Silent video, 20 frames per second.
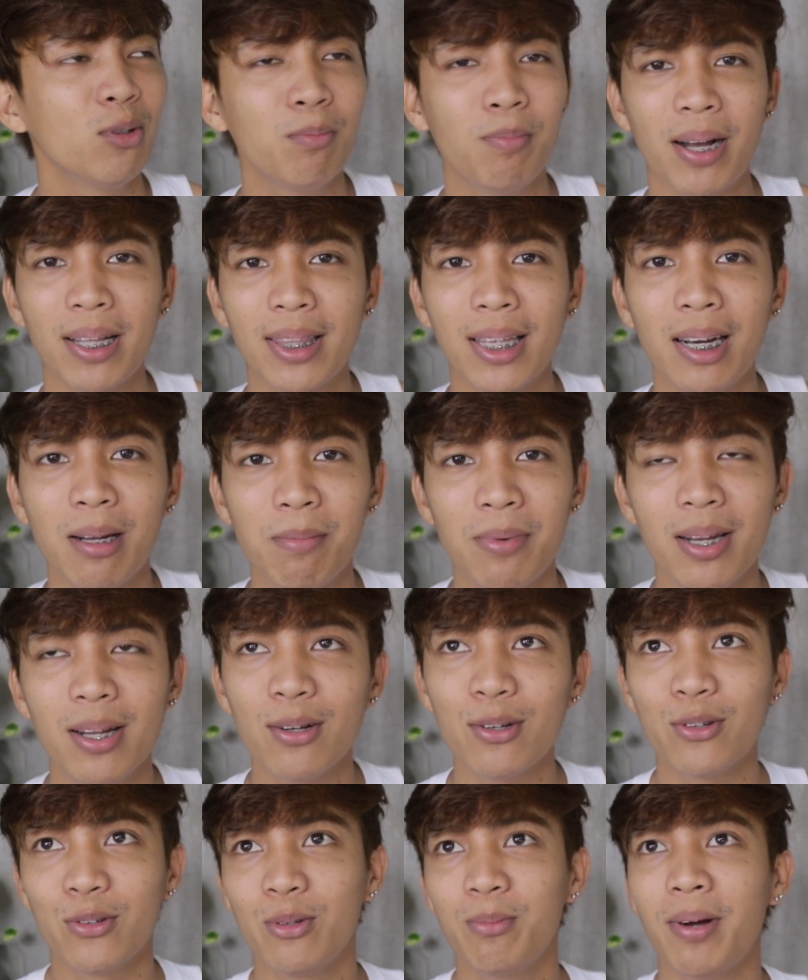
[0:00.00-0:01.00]
Nung bata naman
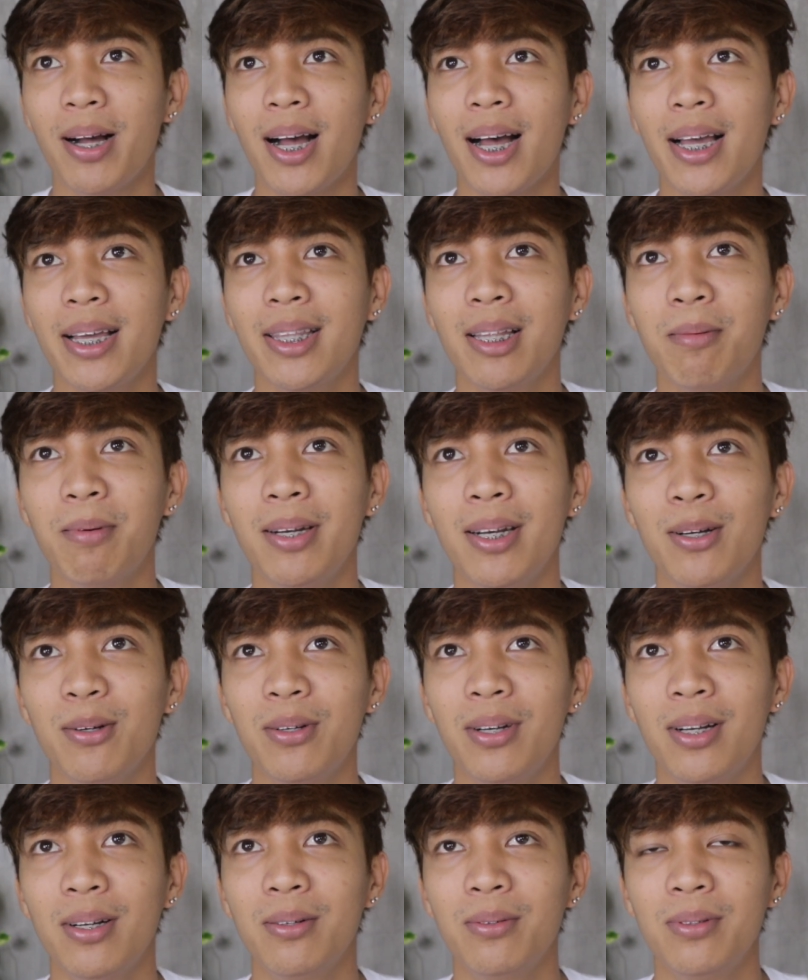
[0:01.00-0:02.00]
ako, kumakain naman ako
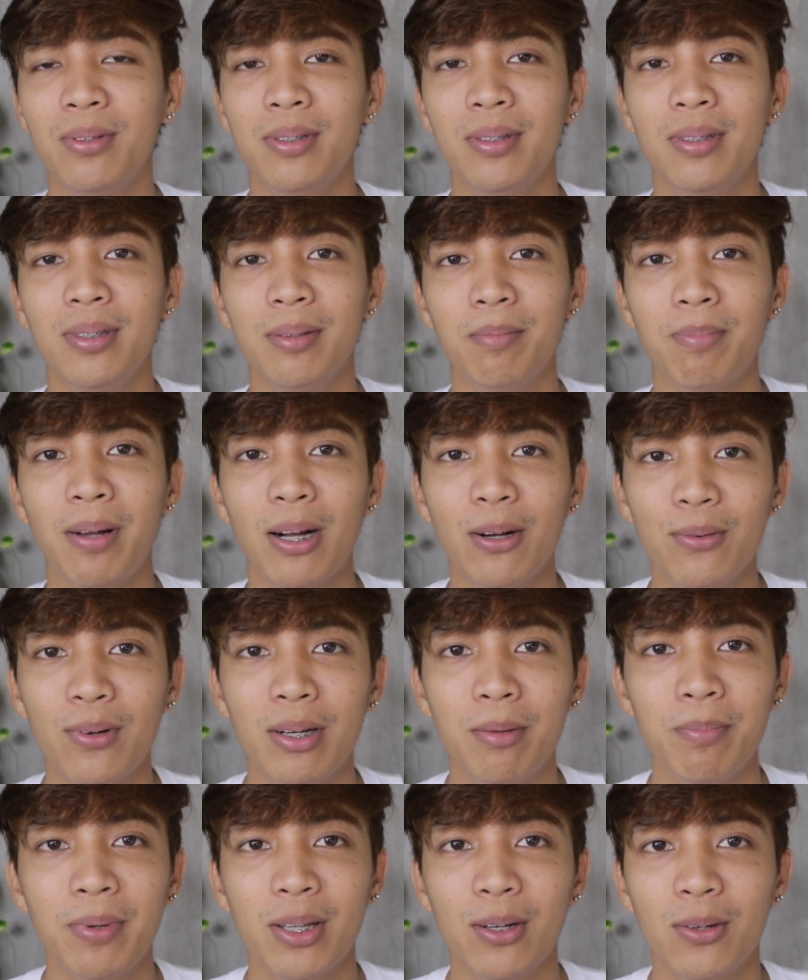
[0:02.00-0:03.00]
ng
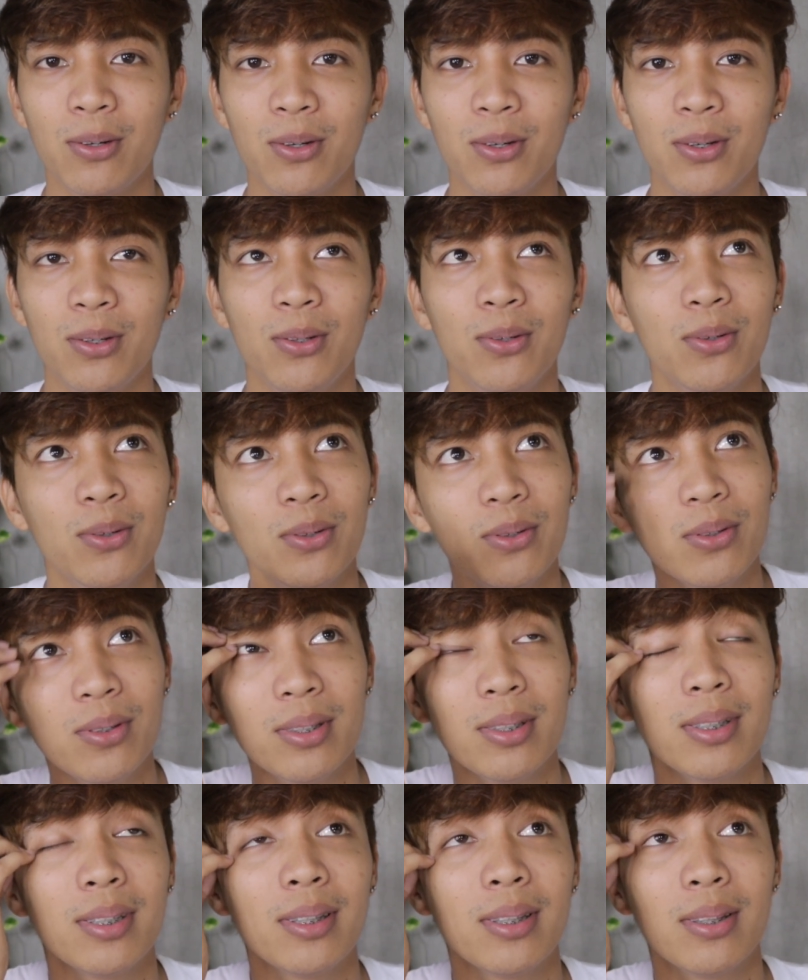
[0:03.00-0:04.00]
pakwan, pero nung
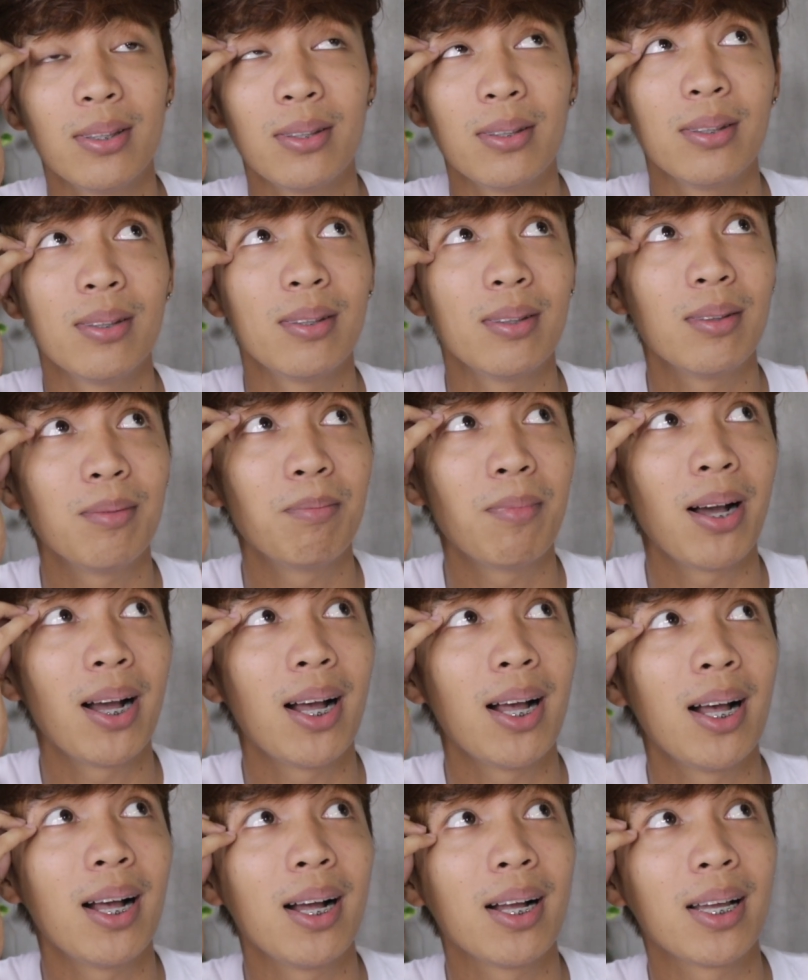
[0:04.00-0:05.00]

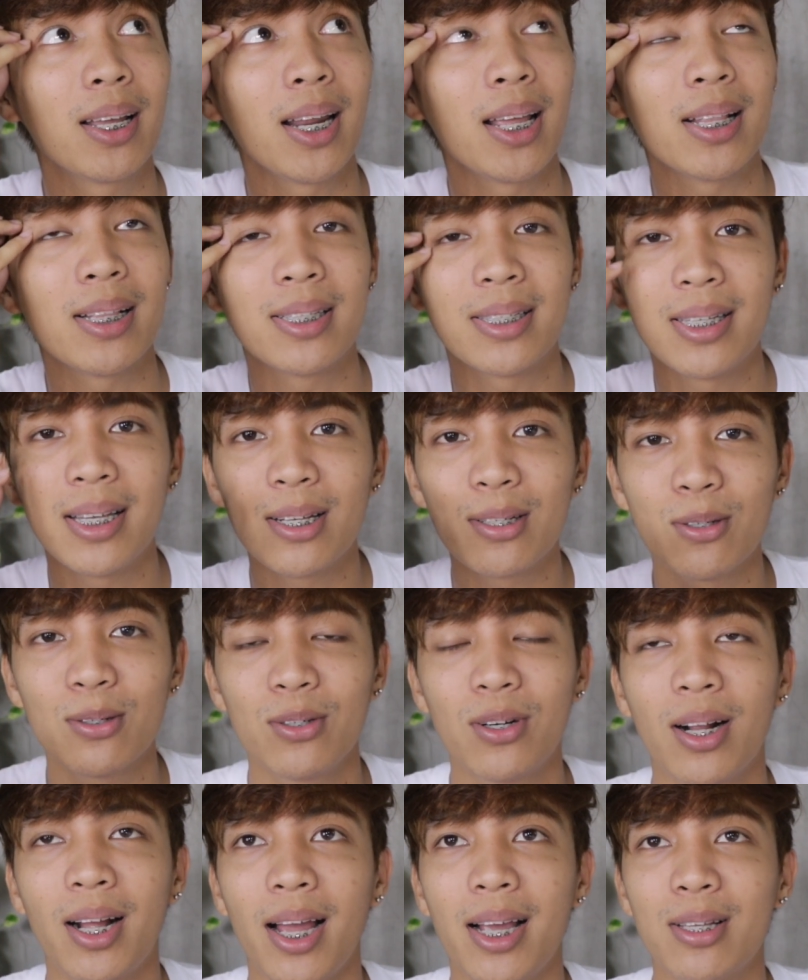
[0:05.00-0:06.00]
mga grade 6
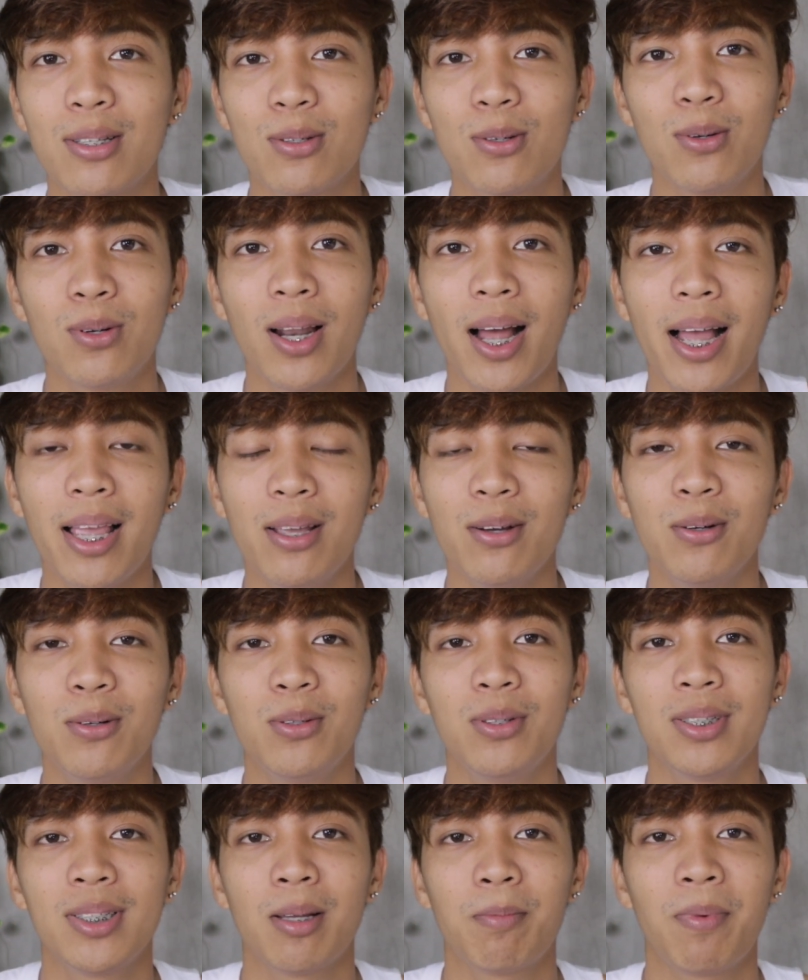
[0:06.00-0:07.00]
or nag-high school, ayaw
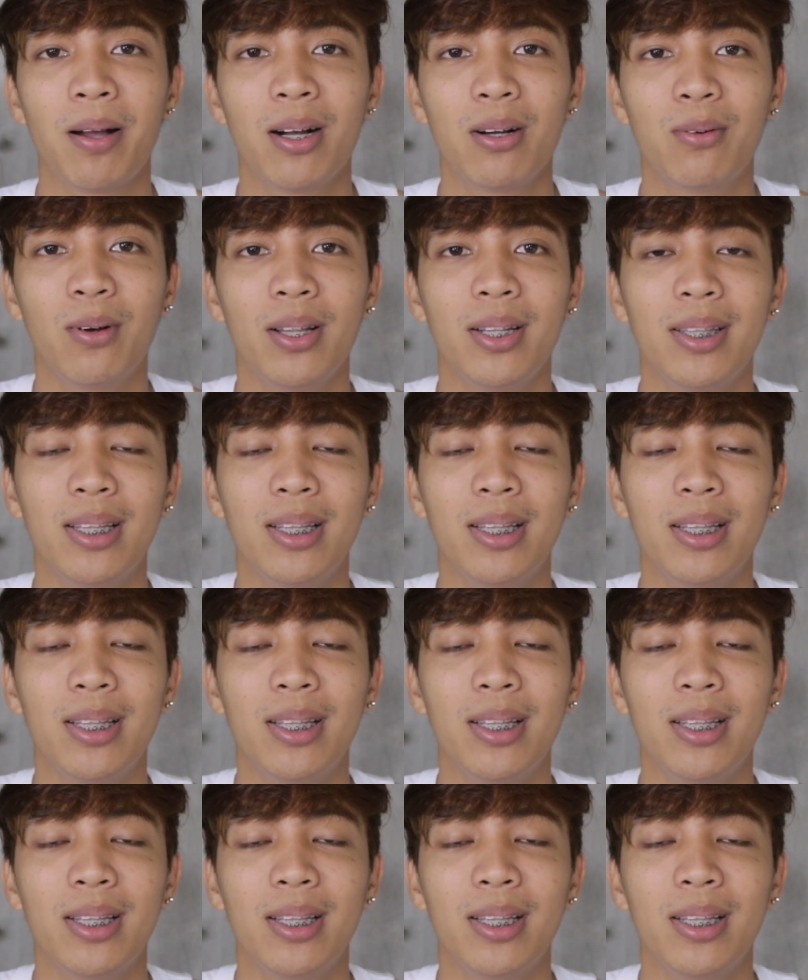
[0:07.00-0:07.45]
ko na sa pakwan.